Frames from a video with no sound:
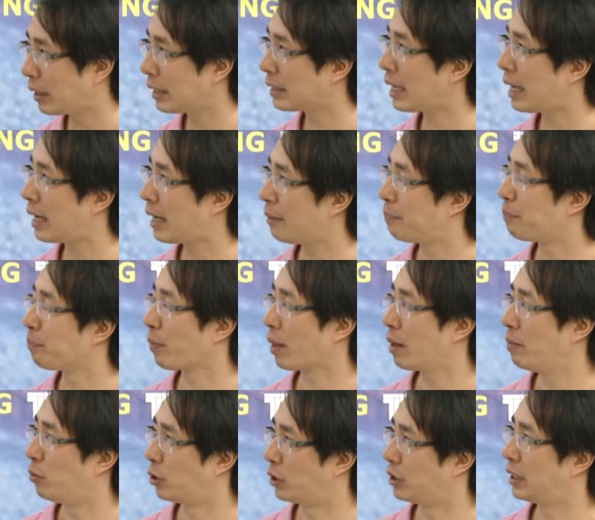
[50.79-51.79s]
Thành ra là
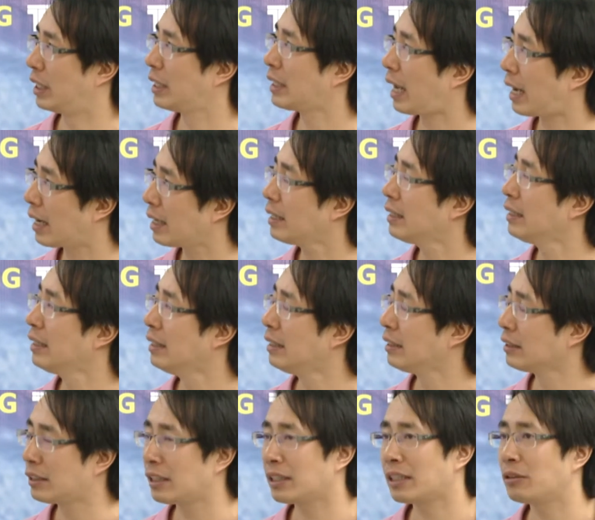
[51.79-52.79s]
một chiến thắng
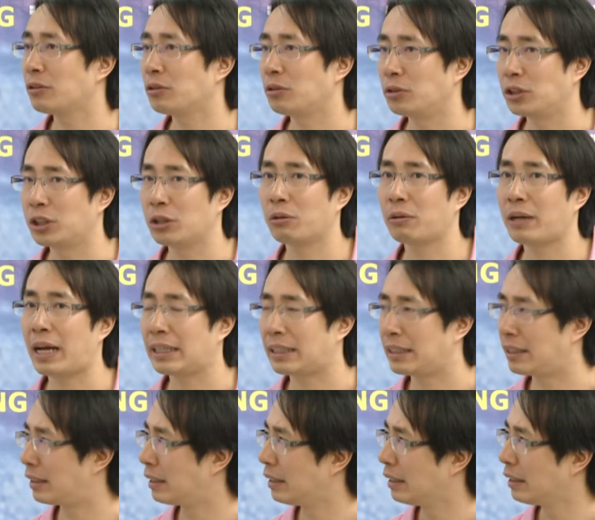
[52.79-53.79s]
trước các cầu thủ Girona
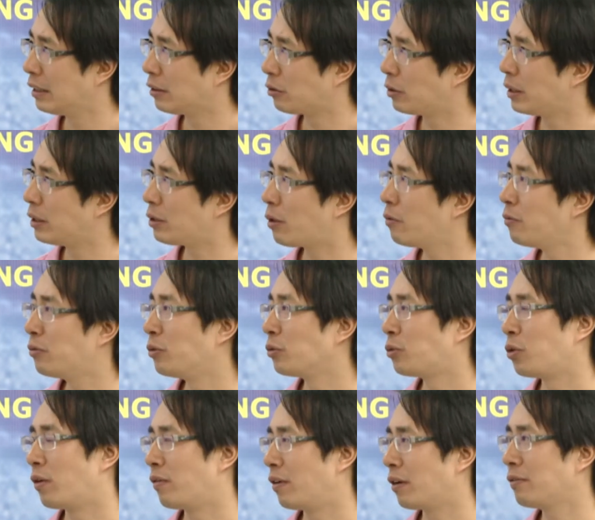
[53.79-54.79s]
thì tôi nghĩ nó không phụ
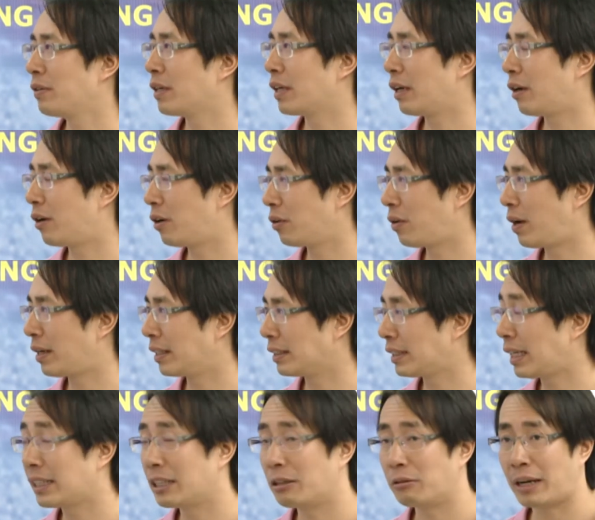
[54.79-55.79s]
thuộc vào cái việc là họ đoạt được
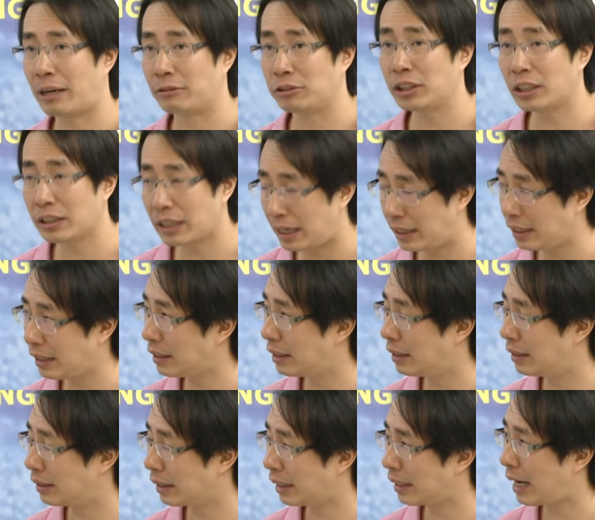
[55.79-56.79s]
danh hiệu nào trước đấy
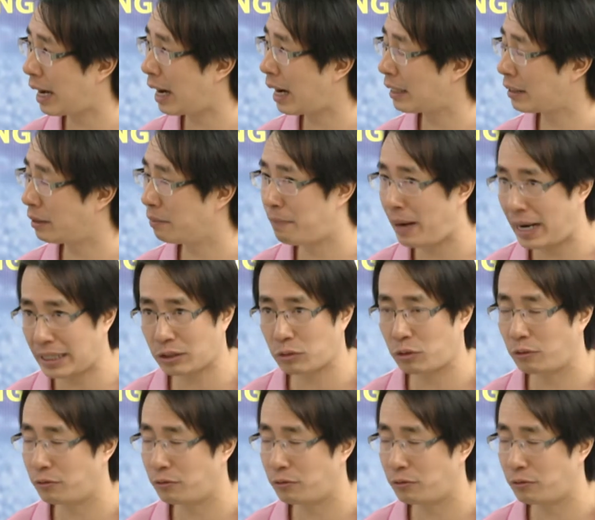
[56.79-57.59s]
ở cái gala The Best của